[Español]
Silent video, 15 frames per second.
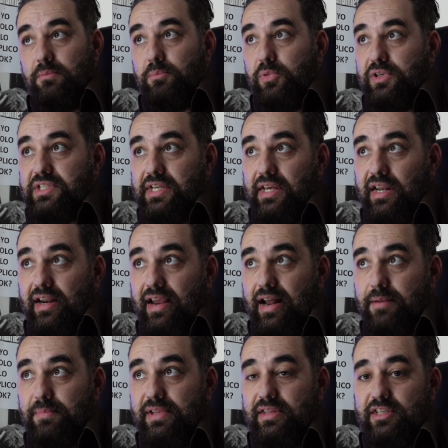pues que
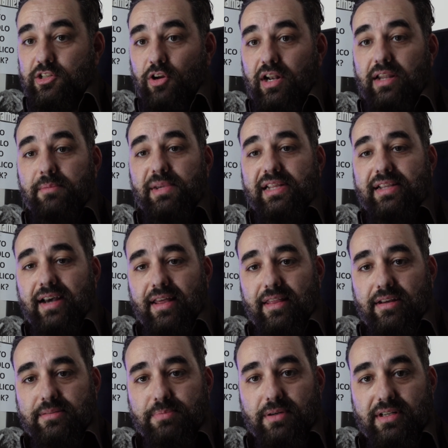realmente son
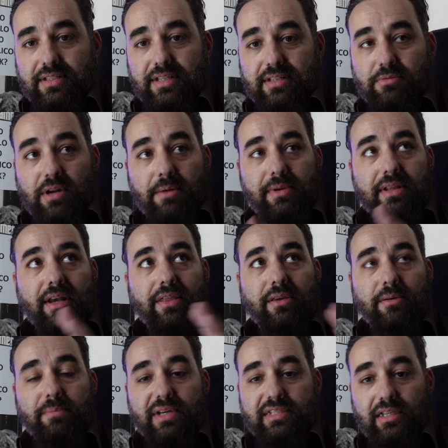limitadas, porque esta es una
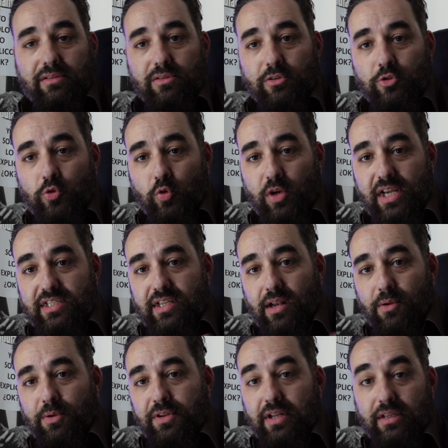habitación bastante oscura,
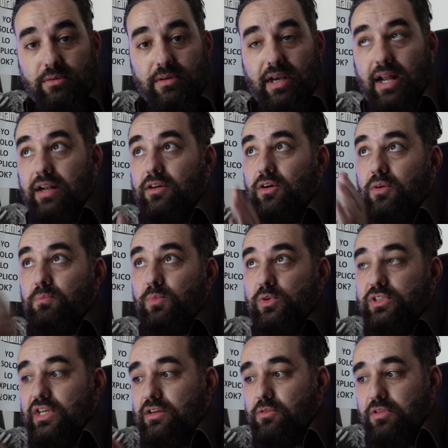sin luz natural, con
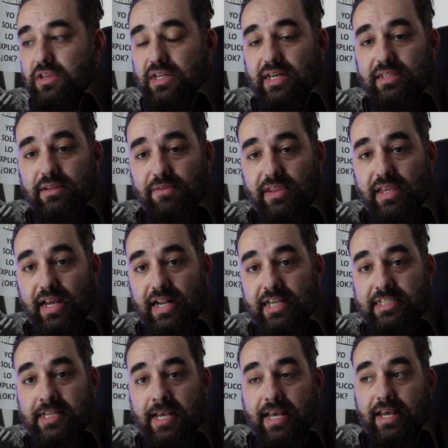muchas luces
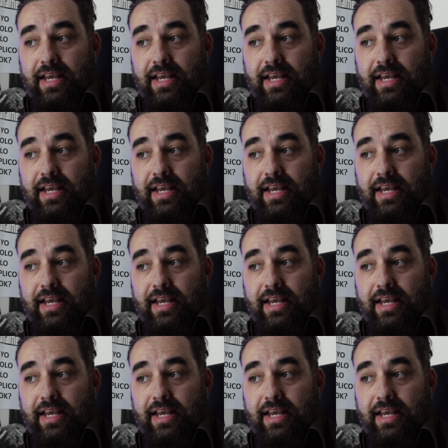artificiales,